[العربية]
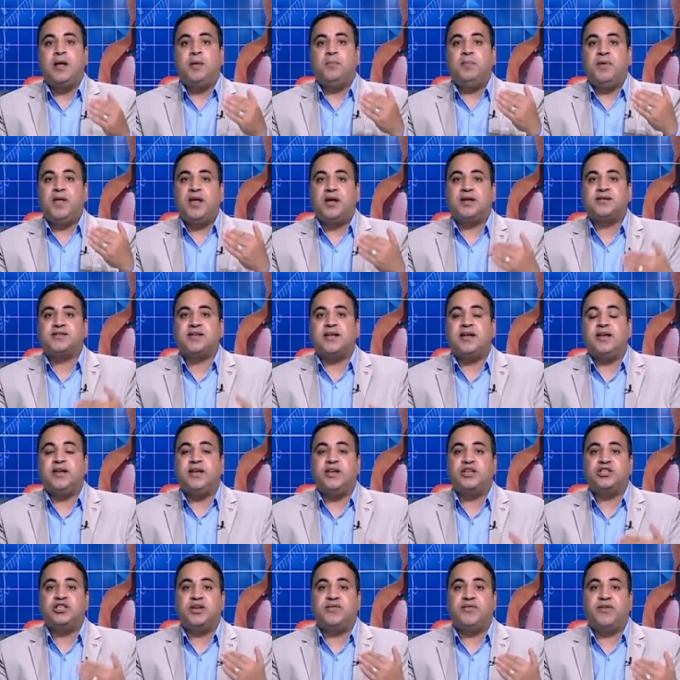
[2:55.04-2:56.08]
بيحصل ان
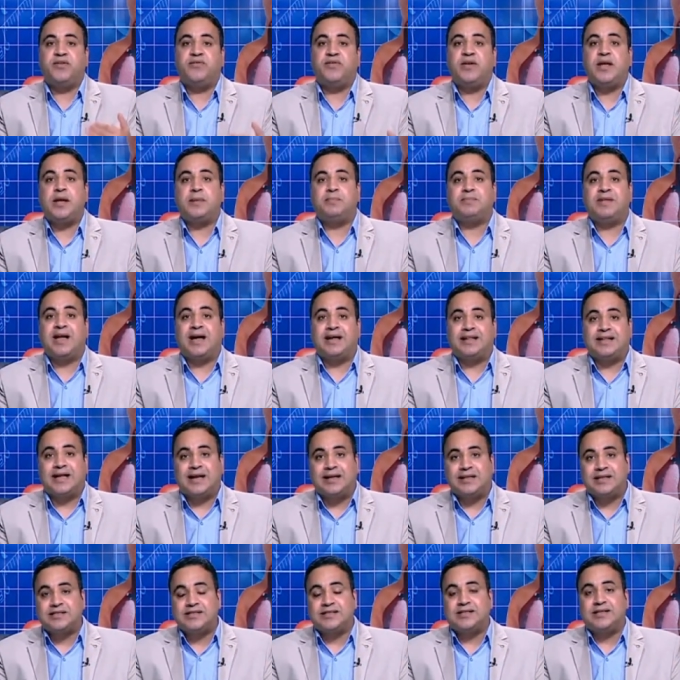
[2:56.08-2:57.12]
الشفافيه بتاعت
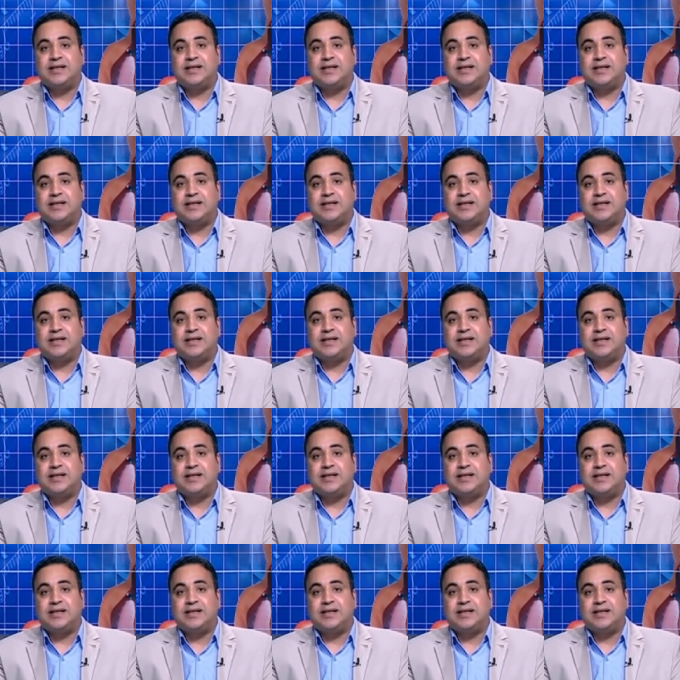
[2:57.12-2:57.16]
عدسه